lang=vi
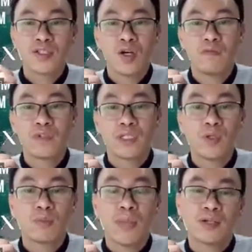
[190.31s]
so
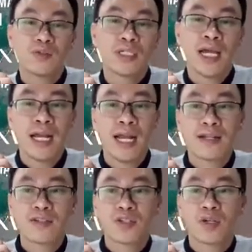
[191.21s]
với buôn bán của người Hà Lan